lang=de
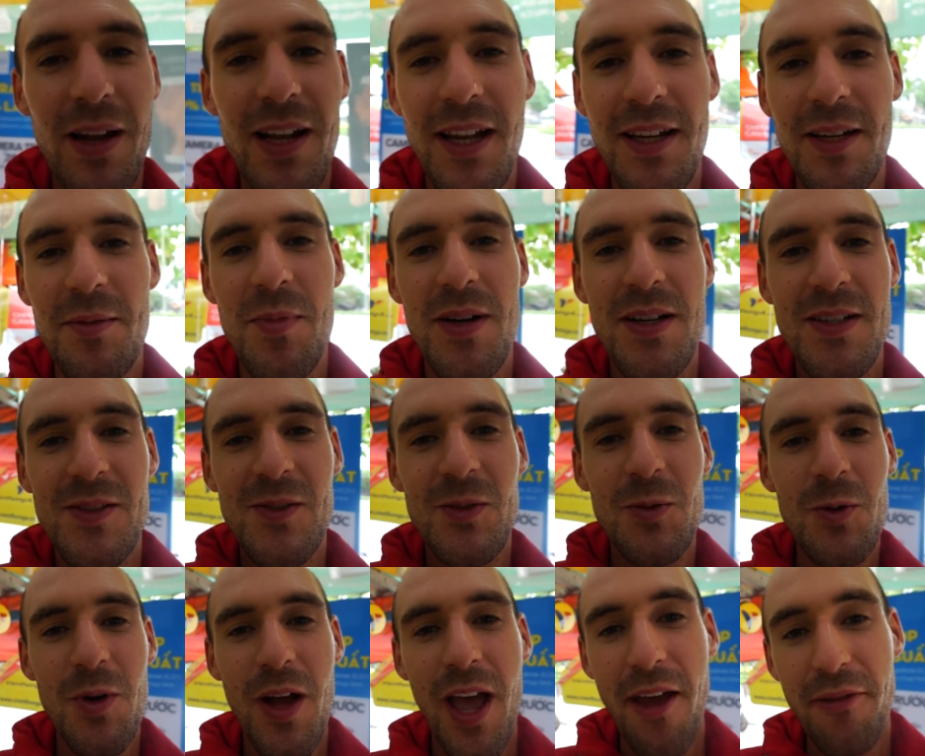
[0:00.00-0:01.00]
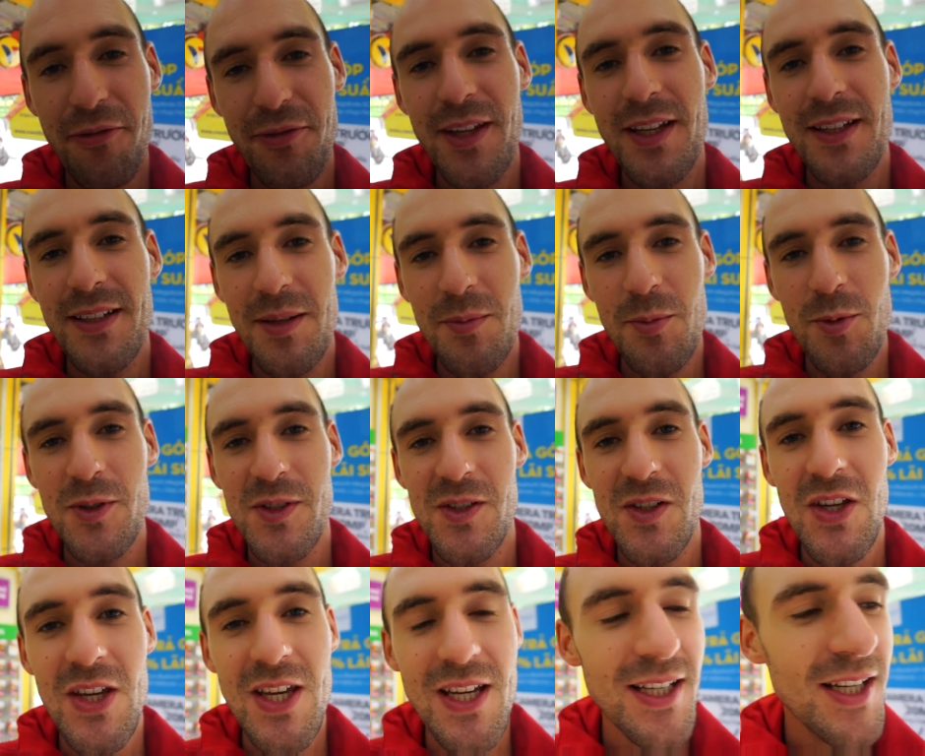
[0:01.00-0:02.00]
ballert immer so heftig die
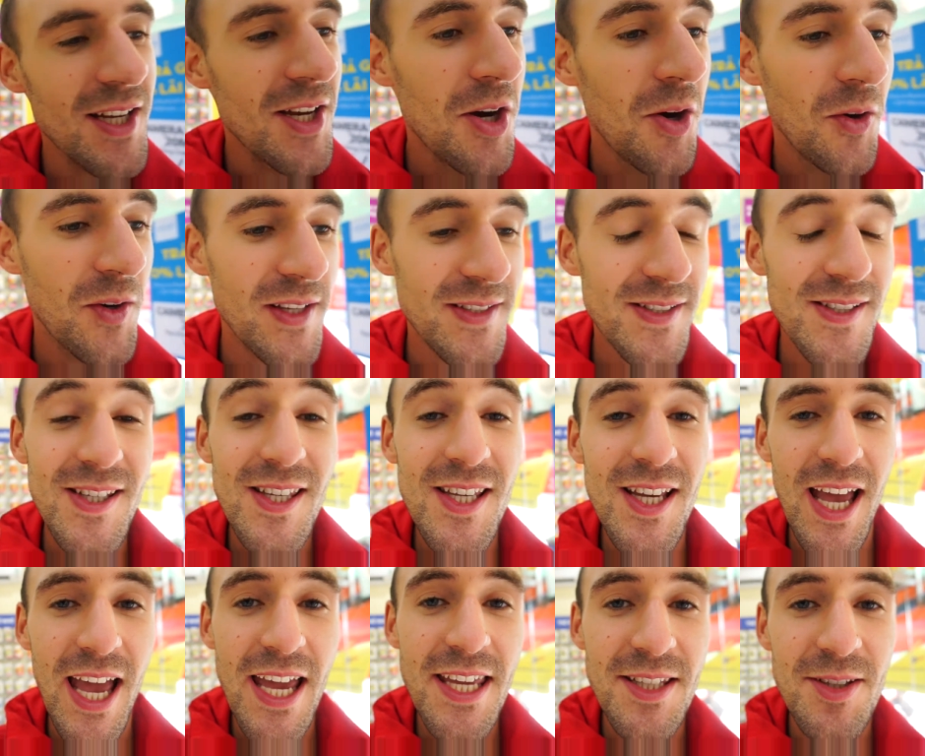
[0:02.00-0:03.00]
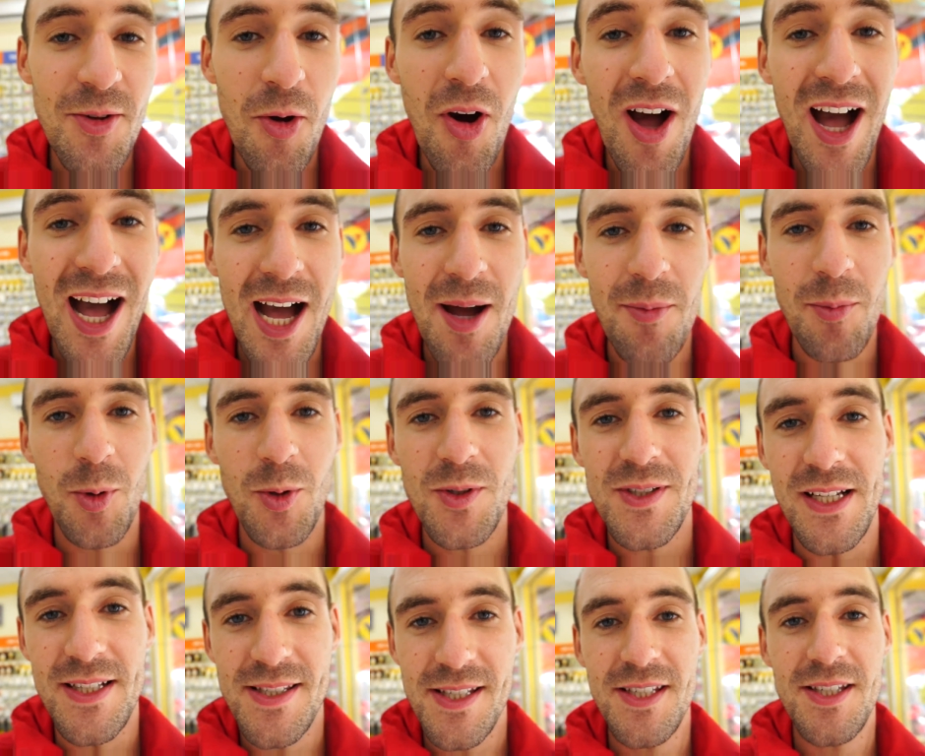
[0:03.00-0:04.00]
Musik. Und das ist hier echt noch
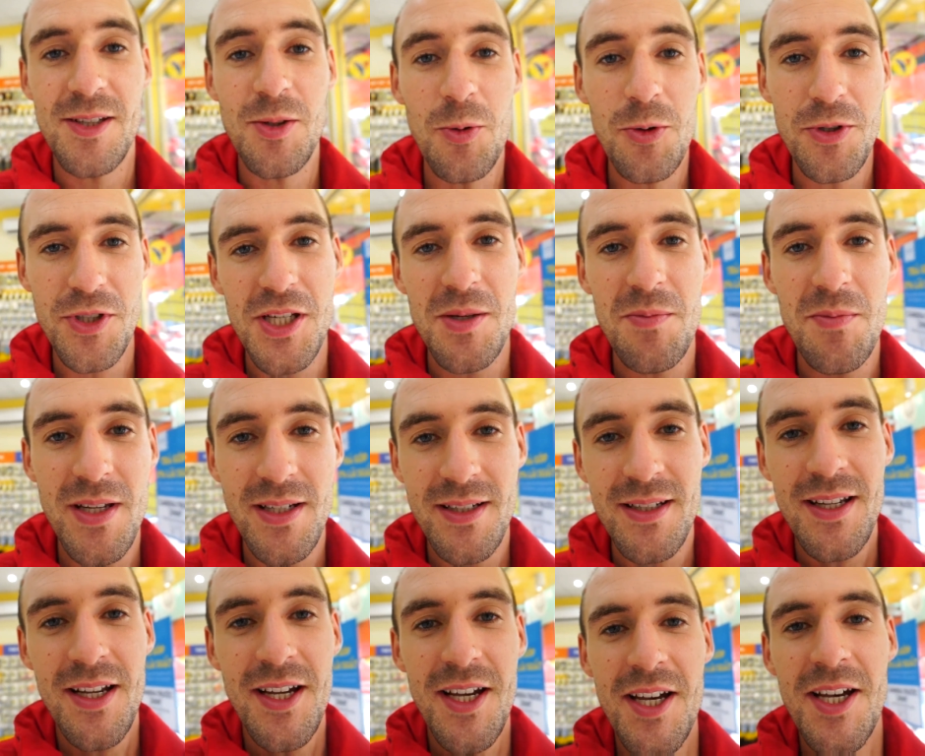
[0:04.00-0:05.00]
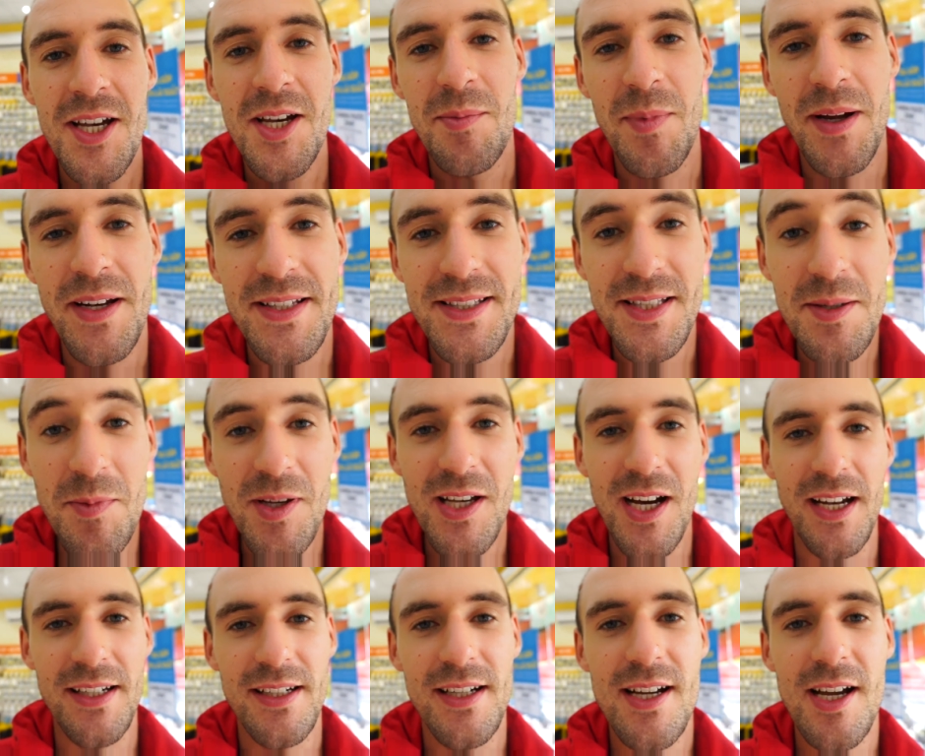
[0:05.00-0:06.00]
harmlos. Als ich in Ho Chi Minh meine
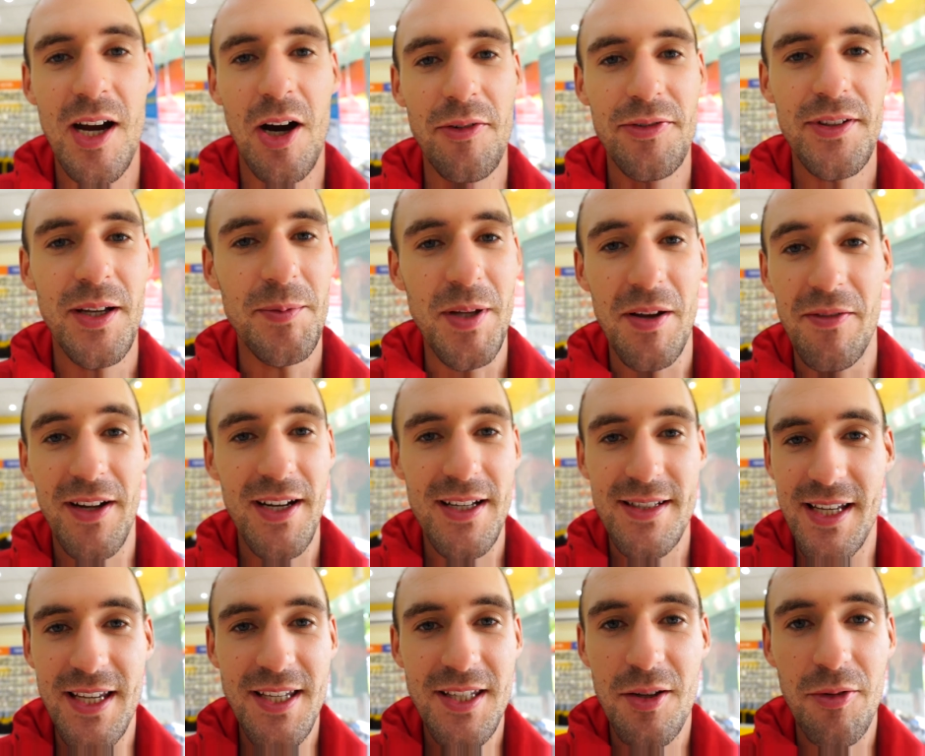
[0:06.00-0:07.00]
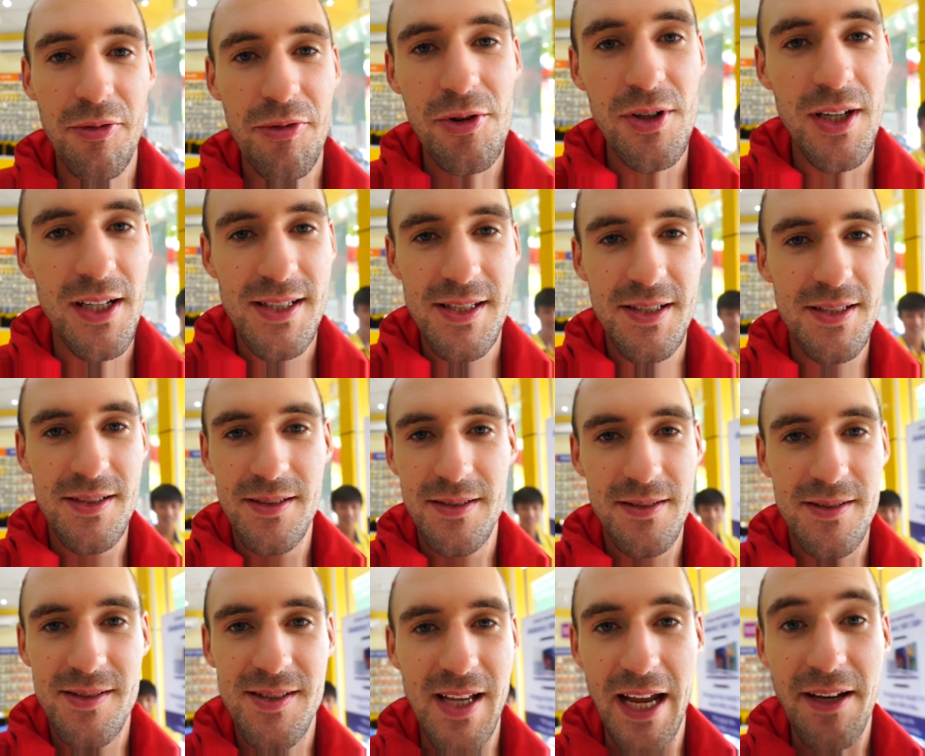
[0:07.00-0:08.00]
SIM-Karte gekauft habe, da war das echt gefühlt, als
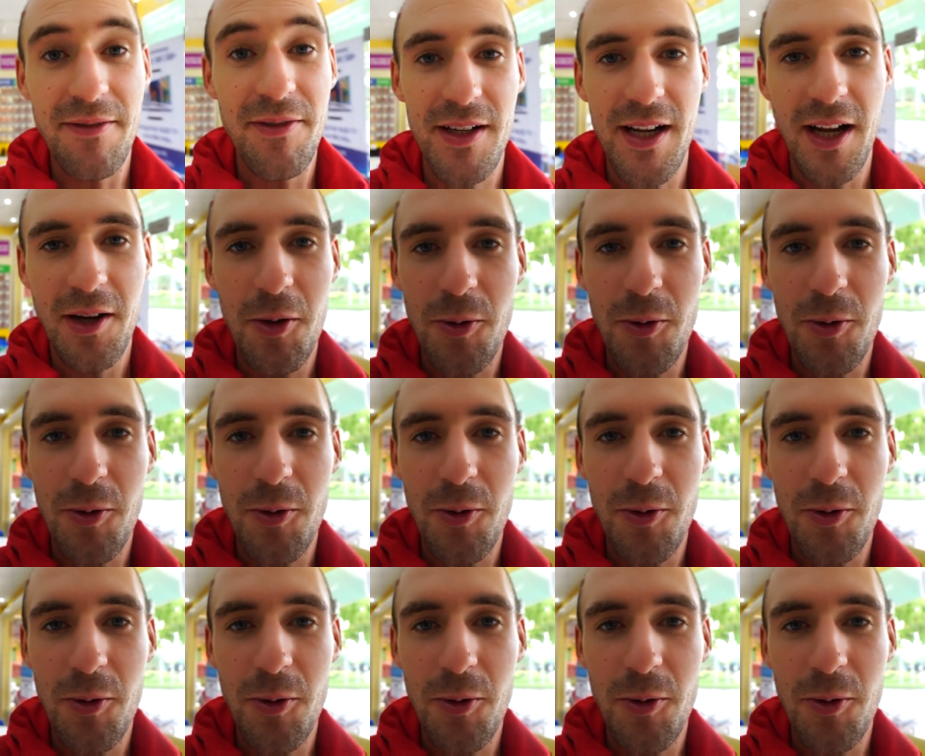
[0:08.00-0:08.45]
seien wir in einer